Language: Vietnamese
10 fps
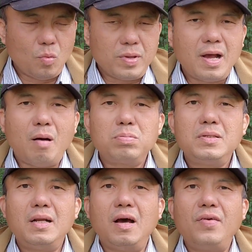của những học
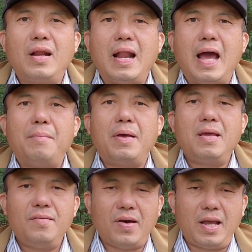sinh ở Việt Nam là
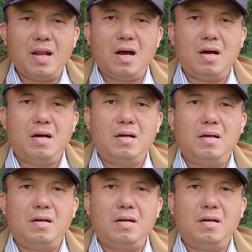như vậy đó